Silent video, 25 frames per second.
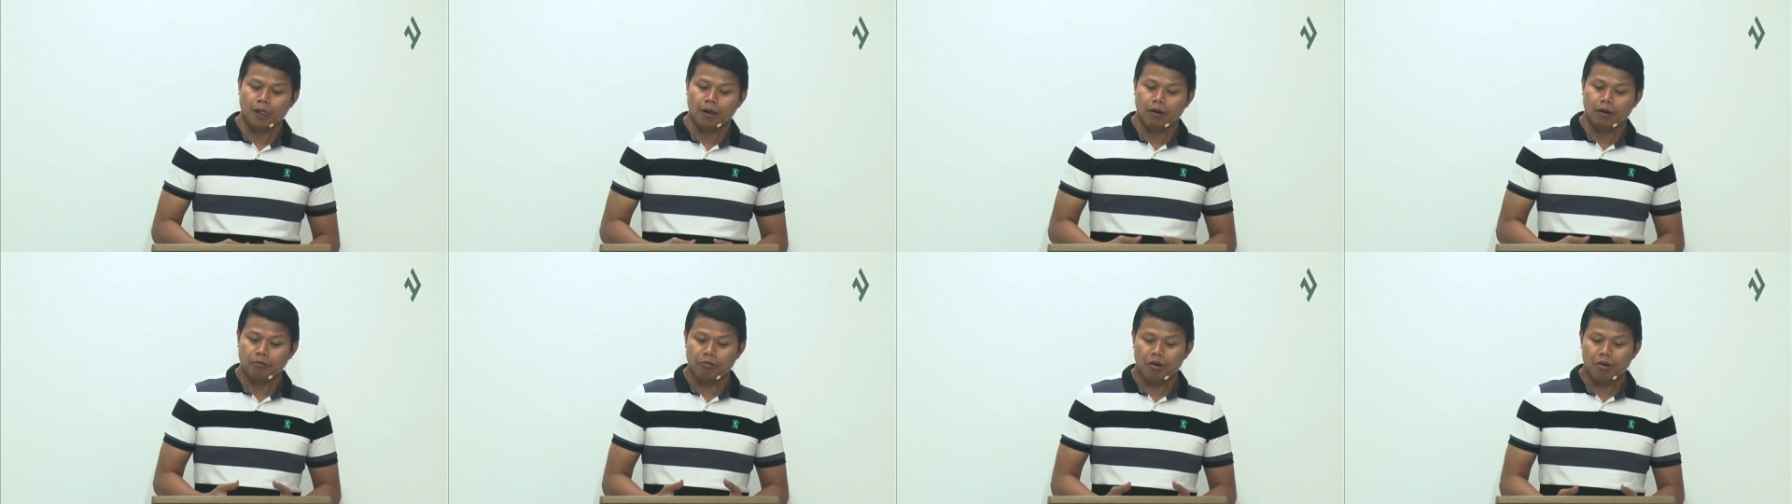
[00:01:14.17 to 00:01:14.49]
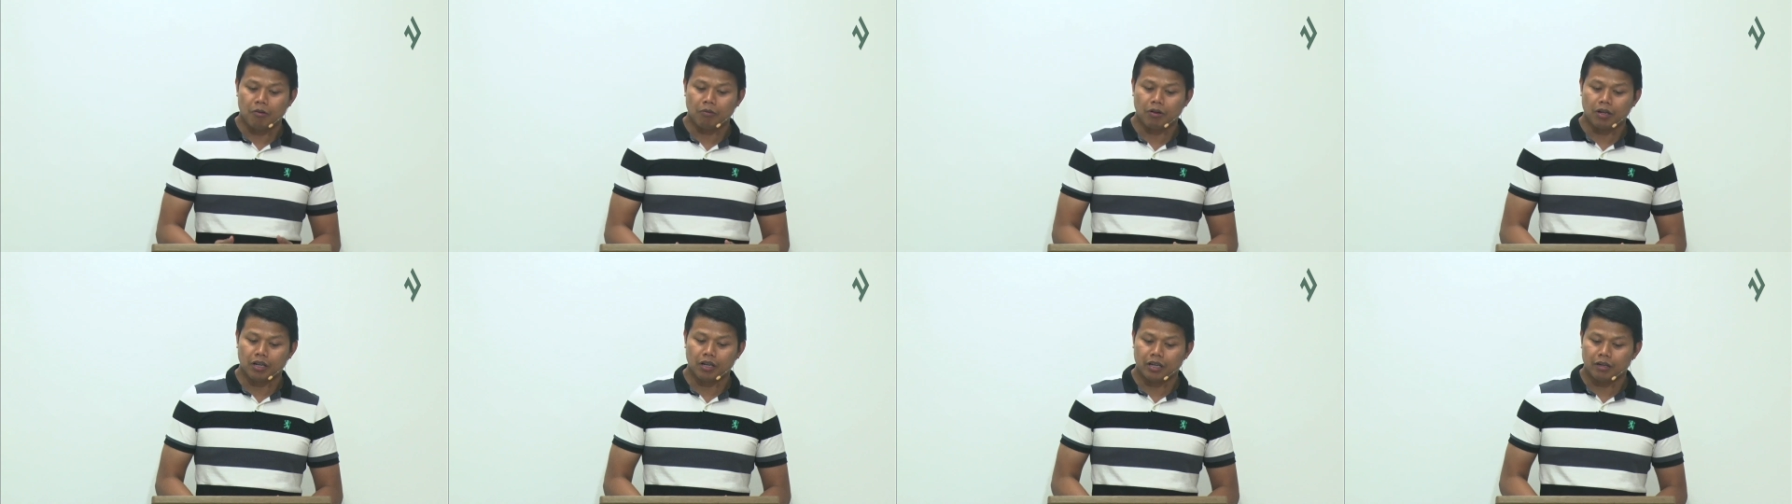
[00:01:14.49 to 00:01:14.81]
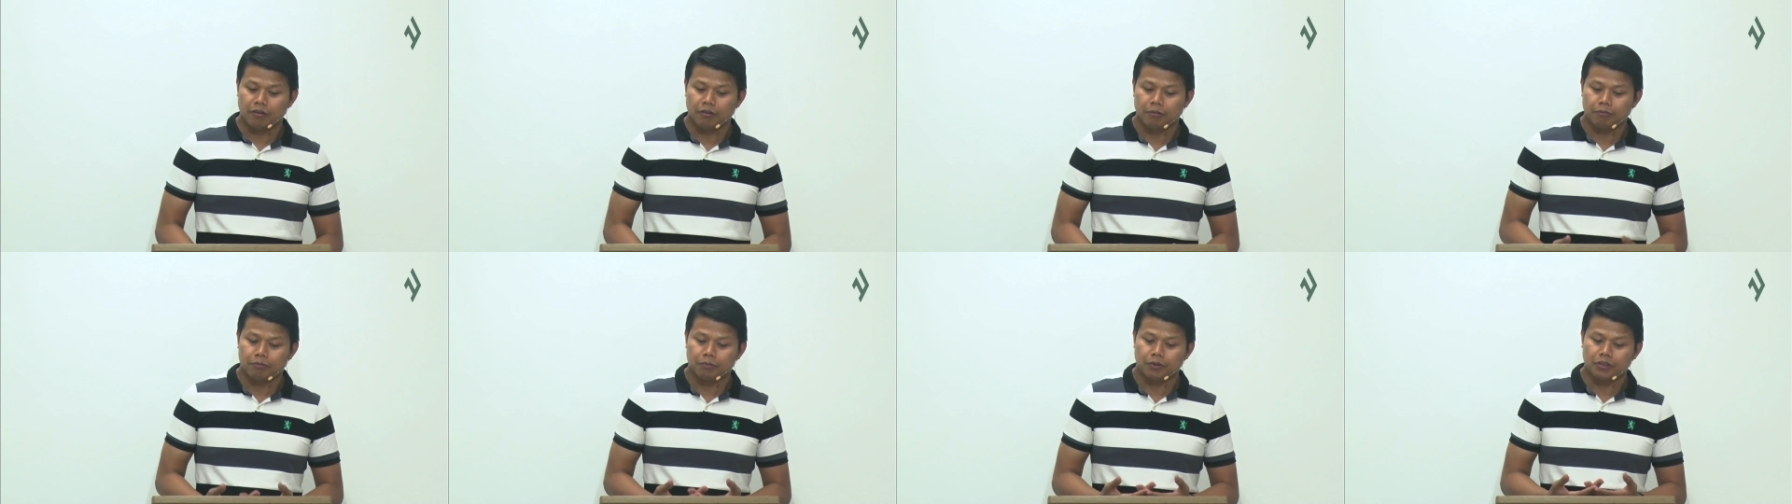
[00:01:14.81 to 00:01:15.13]
we will
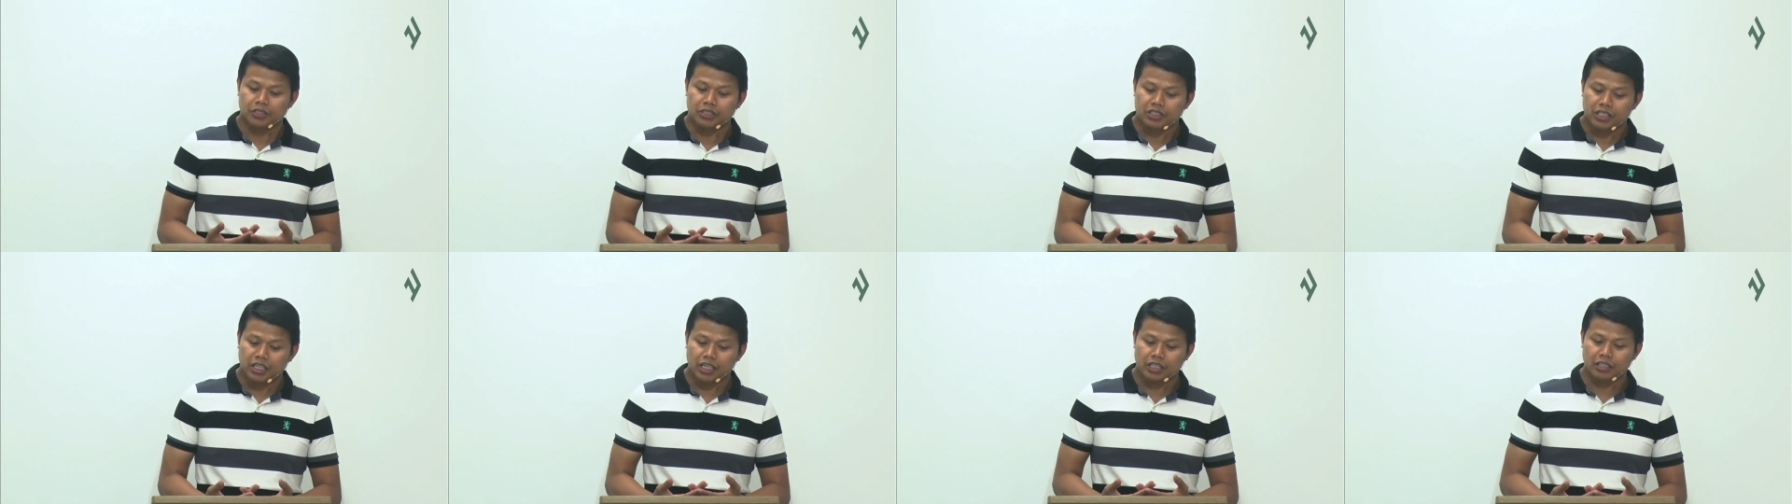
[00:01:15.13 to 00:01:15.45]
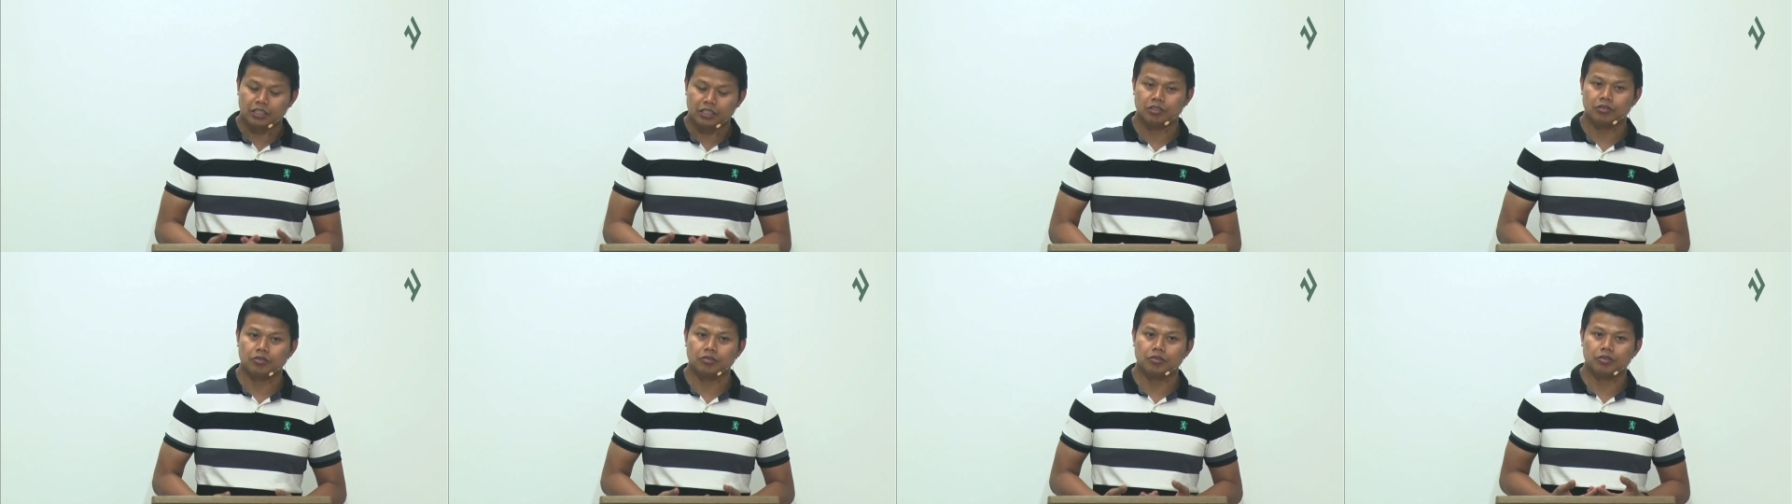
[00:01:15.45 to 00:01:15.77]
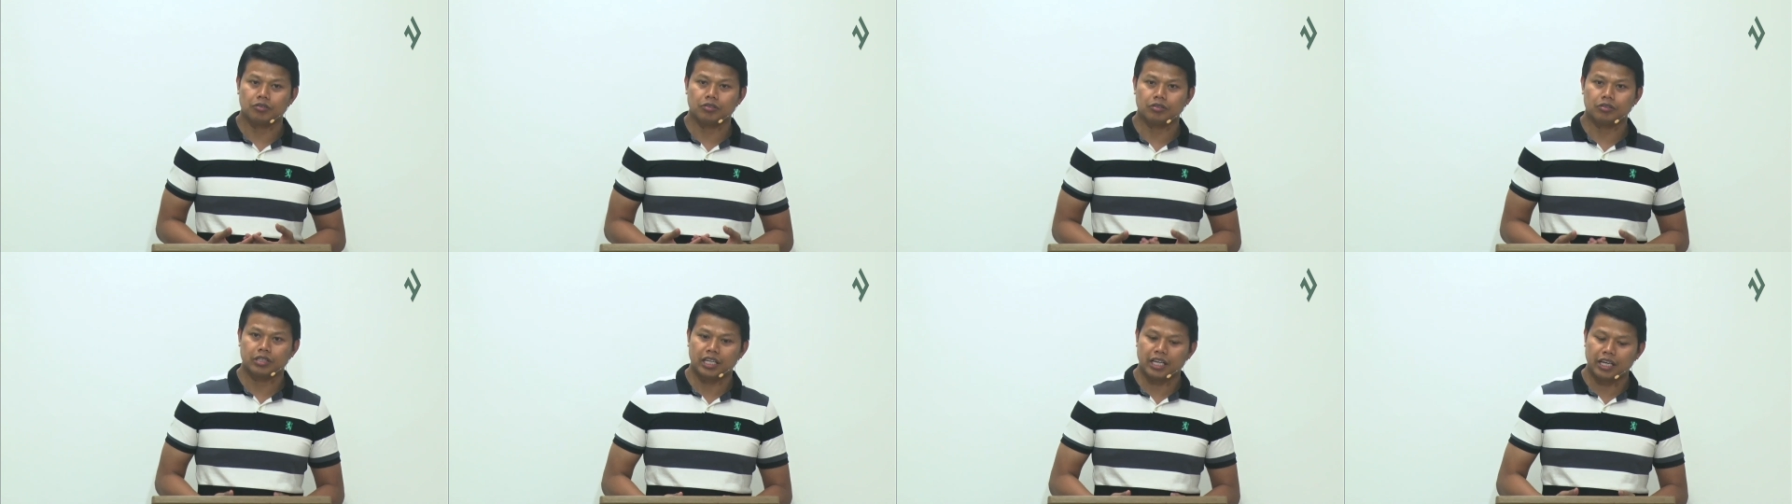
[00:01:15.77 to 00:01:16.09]
proceed
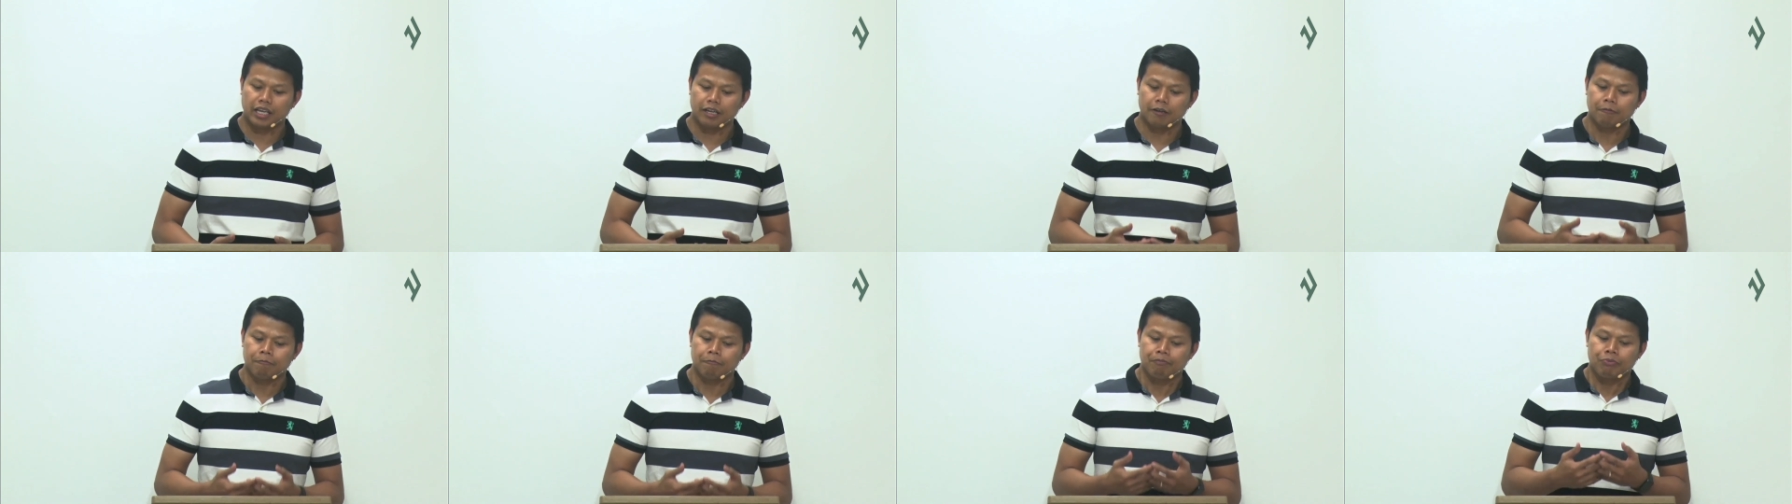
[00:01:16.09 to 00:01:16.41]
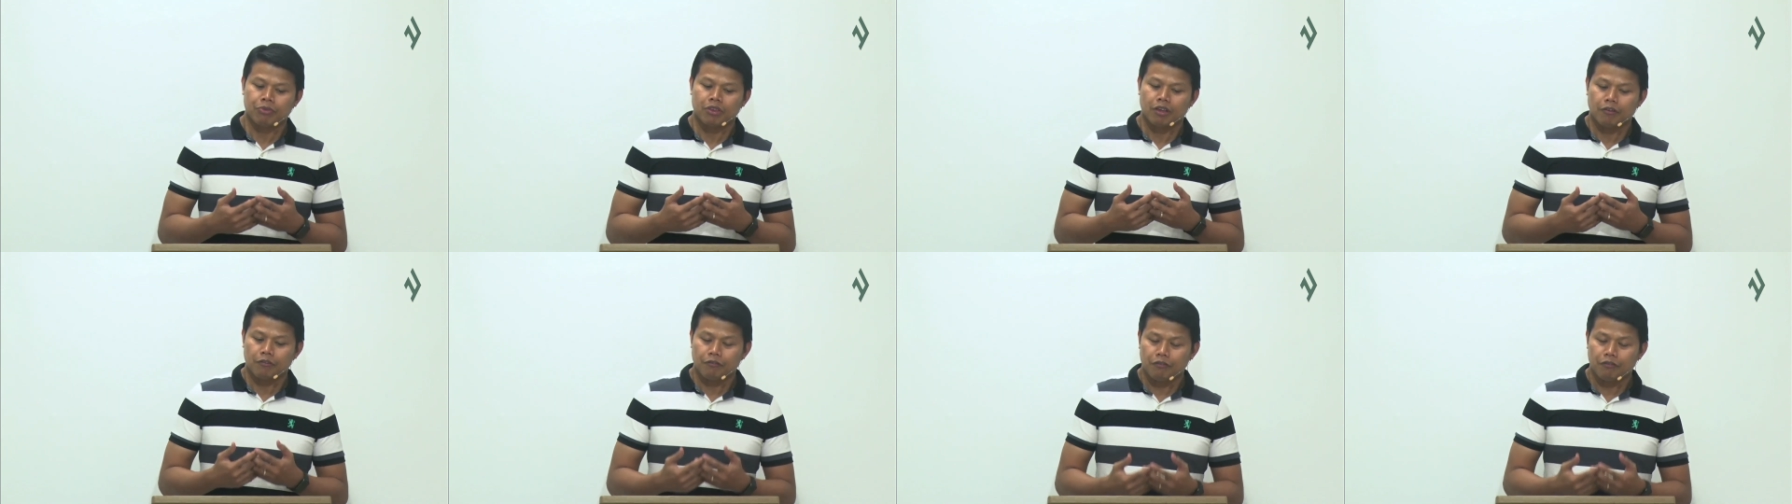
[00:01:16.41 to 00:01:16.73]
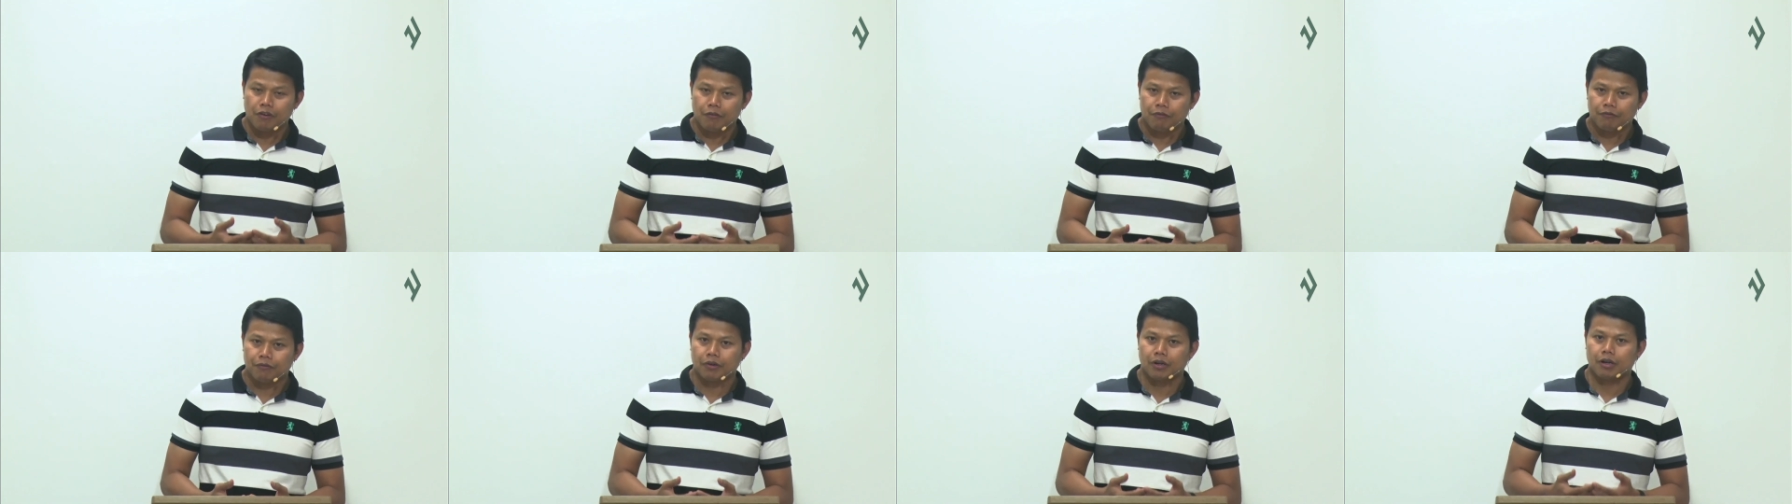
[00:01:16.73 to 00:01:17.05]
to the
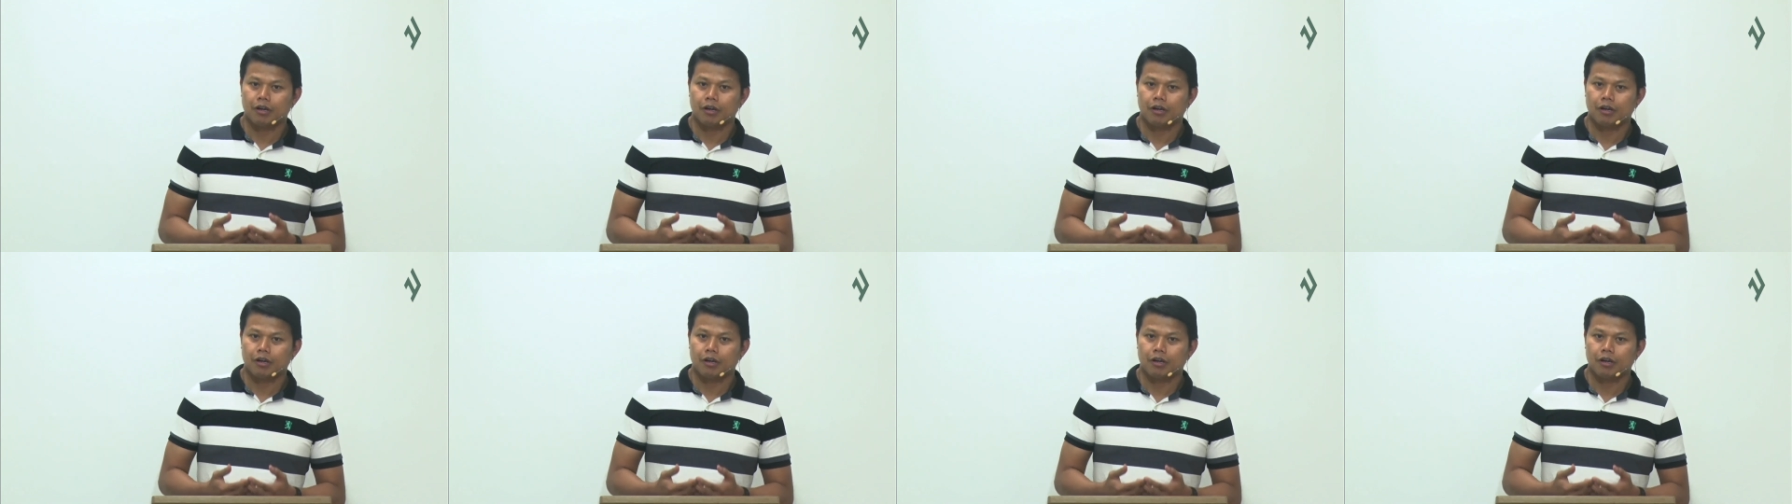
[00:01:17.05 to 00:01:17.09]
fifth